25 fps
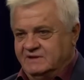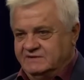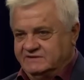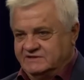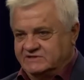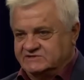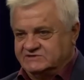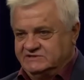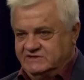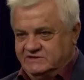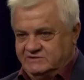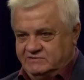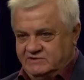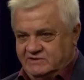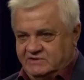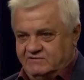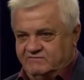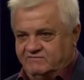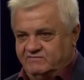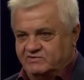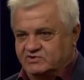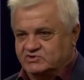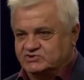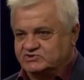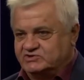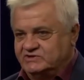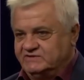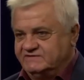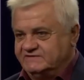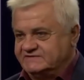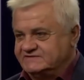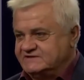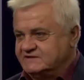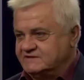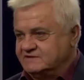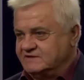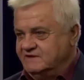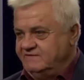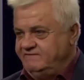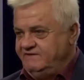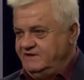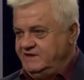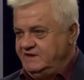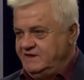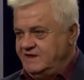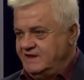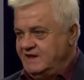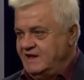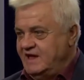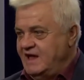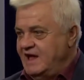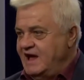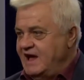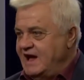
дошли до вооруженного столкновения,